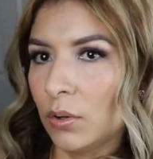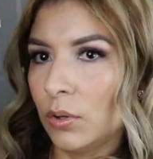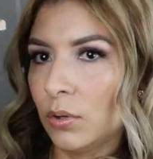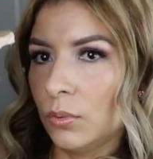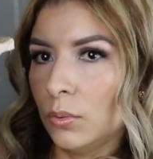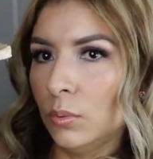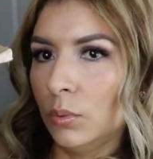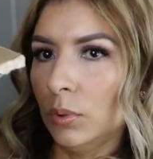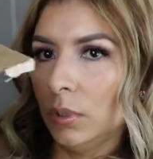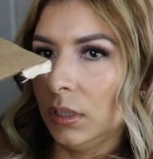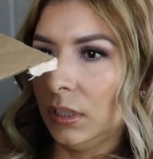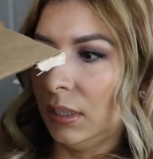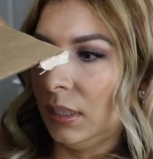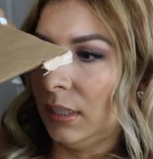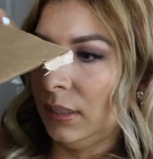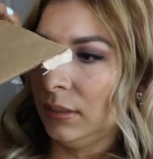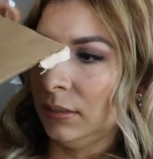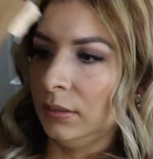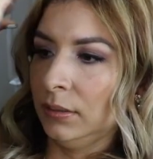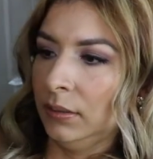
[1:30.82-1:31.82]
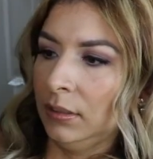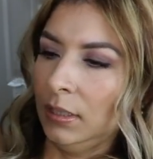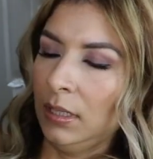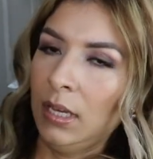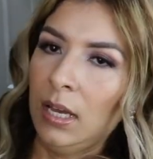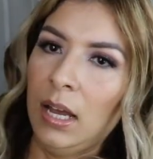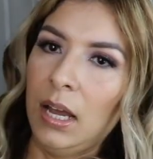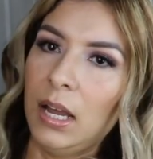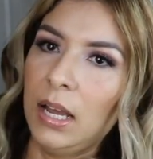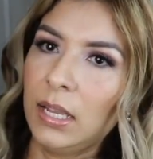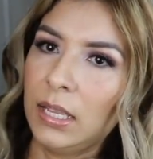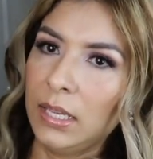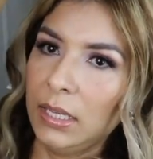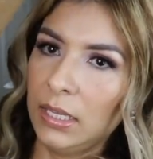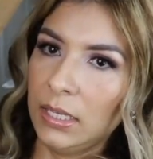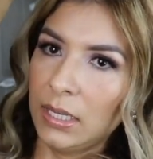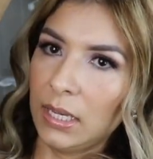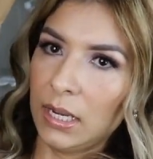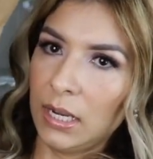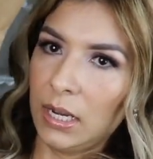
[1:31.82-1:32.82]
con Ulta.
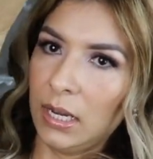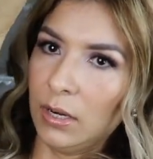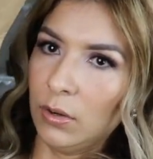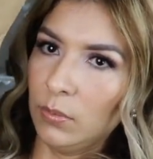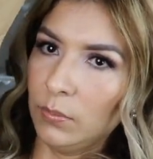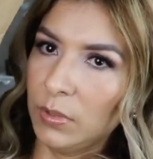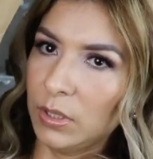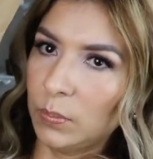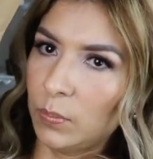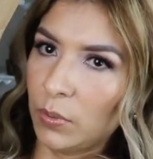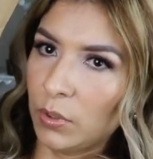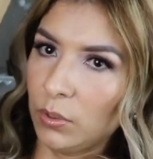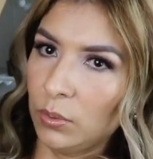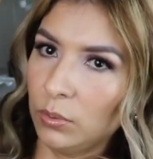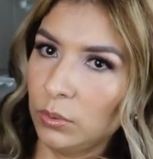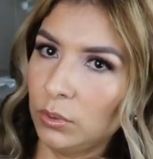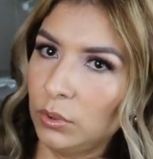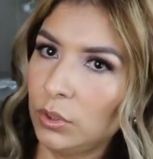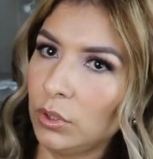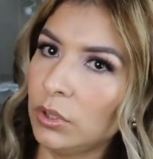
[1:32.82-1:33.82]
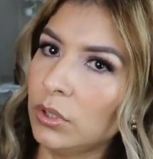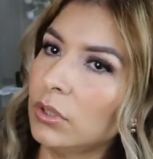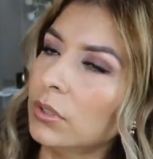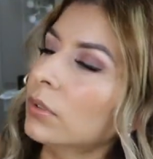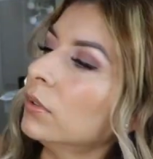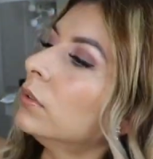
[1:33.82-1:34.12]
Aquí llegaron mis productos.